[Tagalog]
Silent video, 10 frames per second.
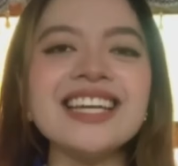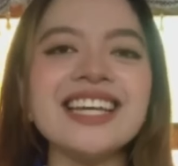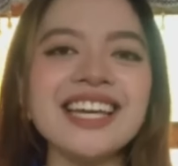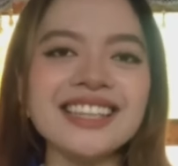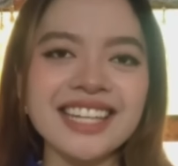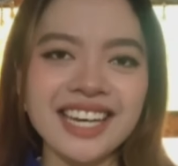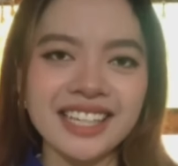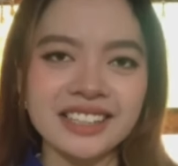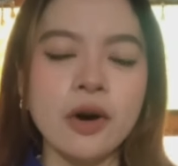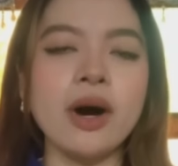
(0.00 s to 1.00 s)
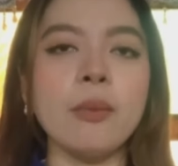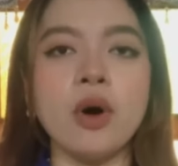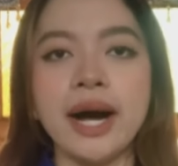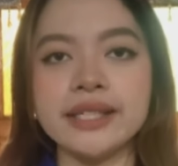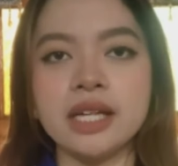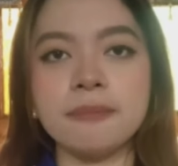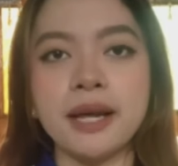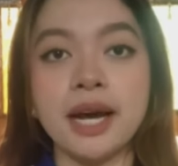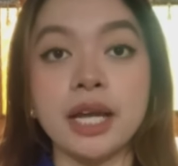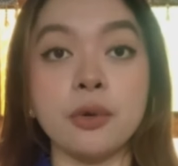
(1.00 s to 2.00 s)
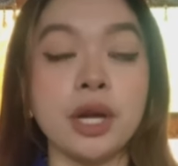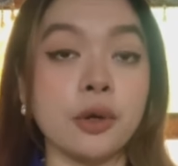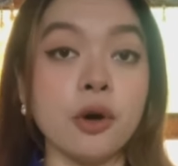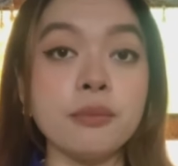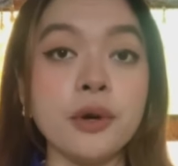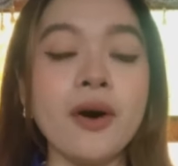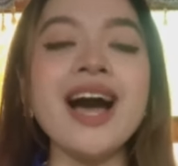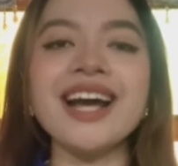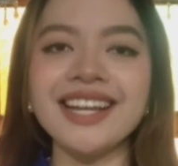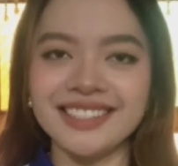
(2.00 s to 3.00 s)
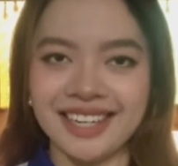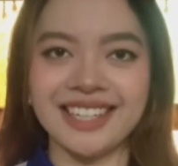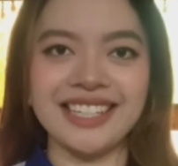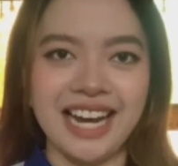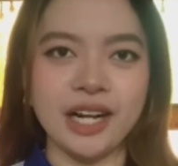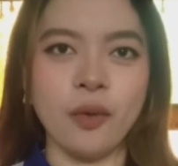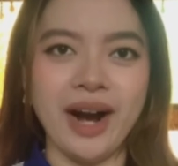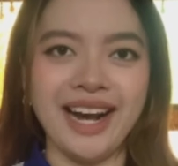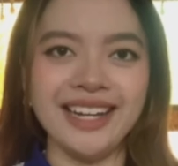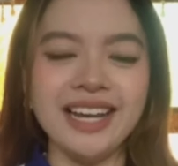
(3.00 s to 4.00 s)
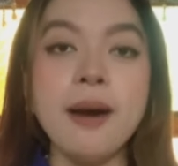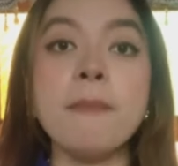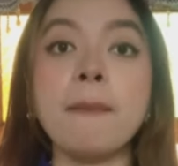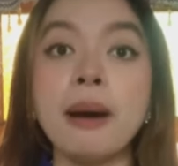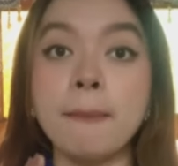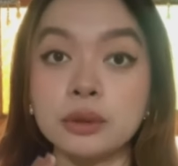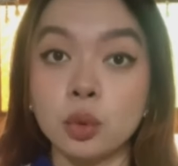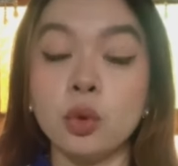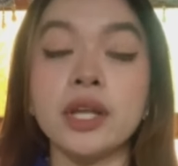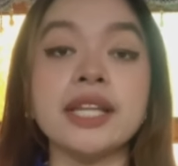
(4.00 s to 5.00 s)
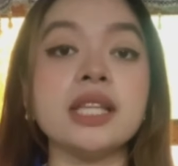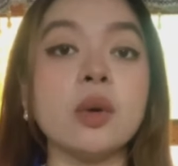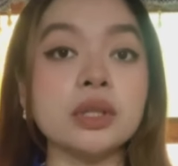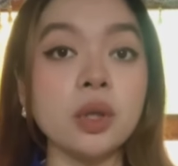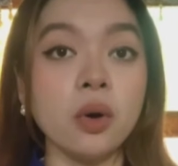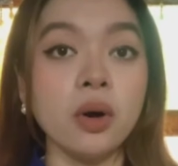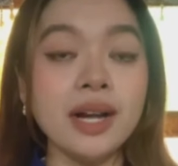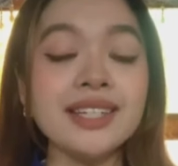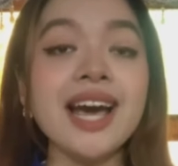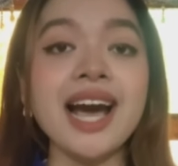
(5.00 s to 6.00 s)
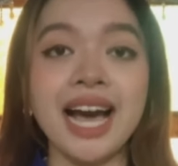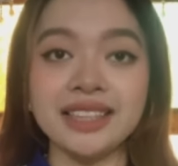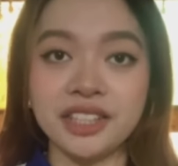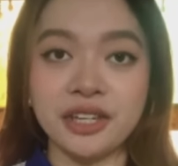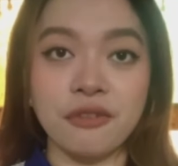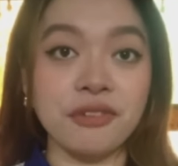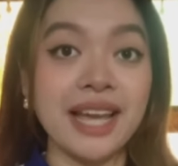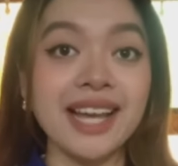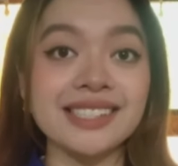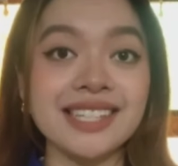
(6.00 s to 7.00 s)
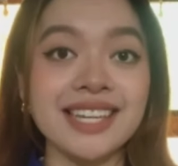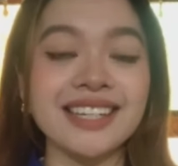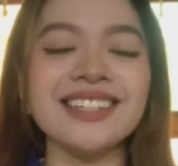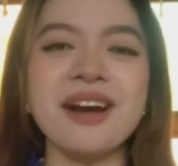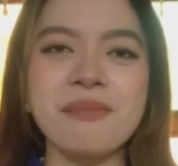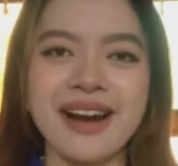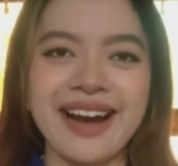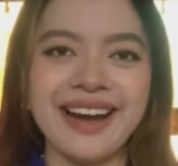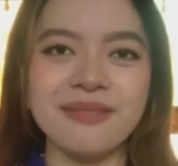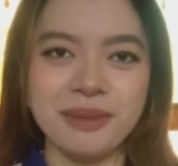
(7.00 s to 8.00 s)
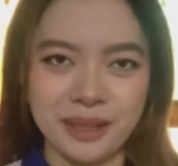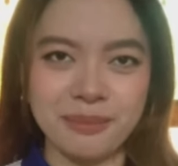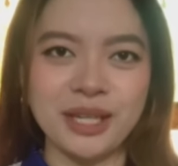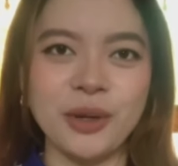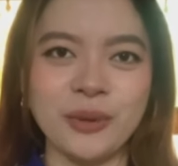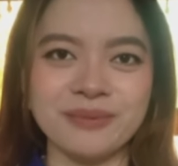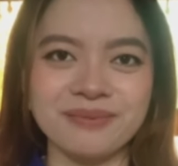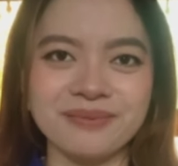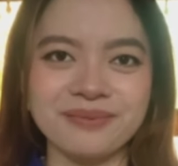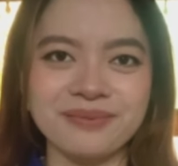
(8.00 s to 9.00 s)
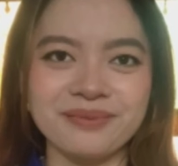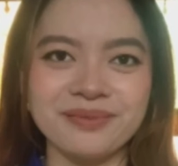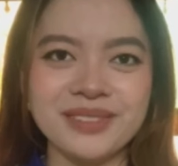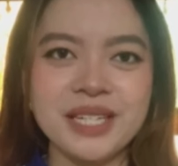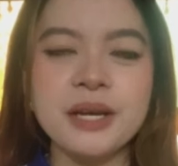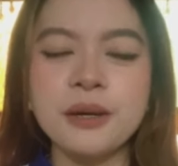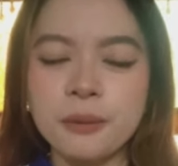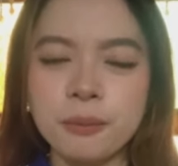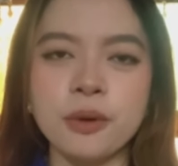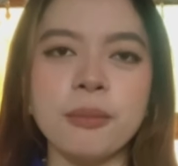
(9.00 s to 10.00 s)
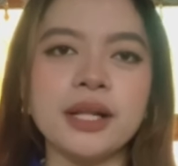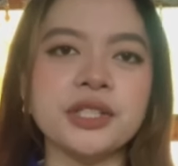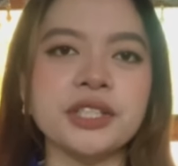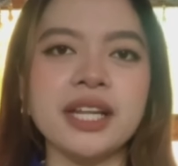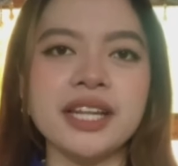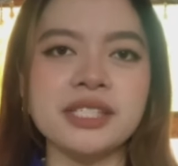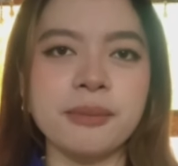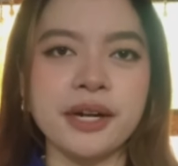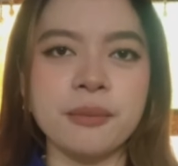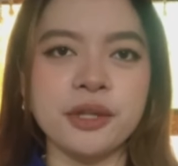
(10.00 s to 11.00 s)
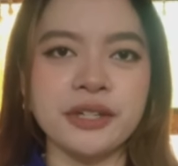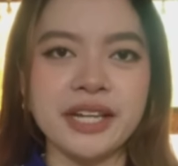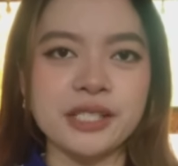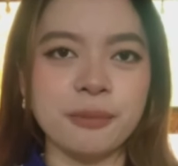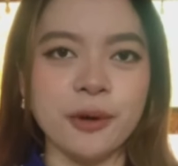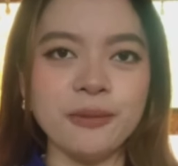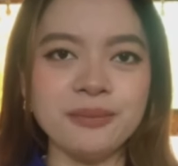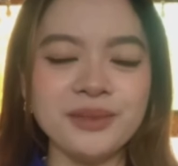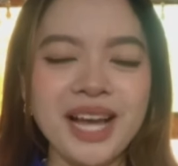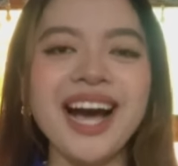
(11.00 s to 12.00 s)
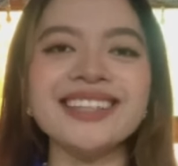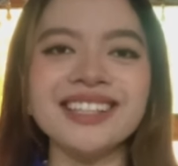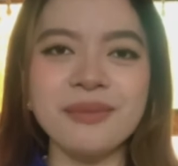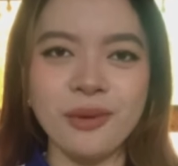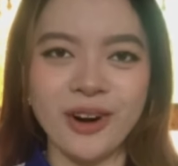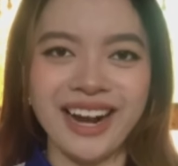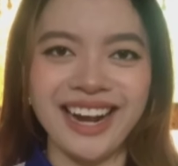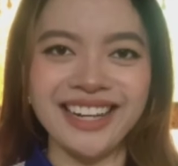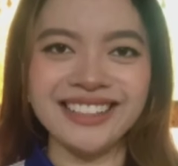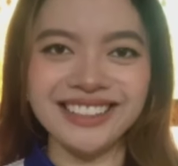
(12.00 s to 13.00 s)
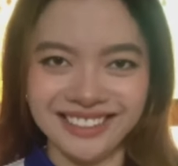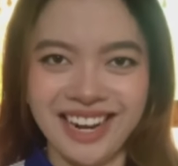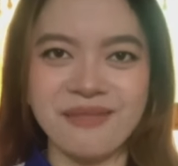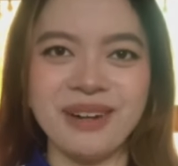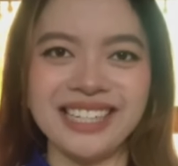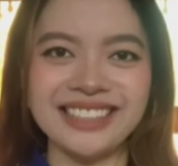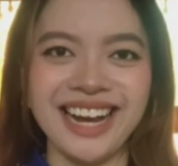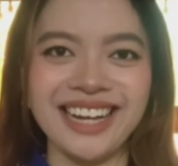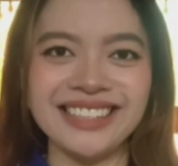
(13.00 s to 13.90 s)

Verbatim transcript: Hindi lang daw kabuhayan para kay Kuya Romeo ang kanyang ginagawa. Pagpapatuloy rin daw ito ng handicraft legacy ng mga Pilipino. Mobile journalist Mary Monreyes po, hatid ang buka ng balita.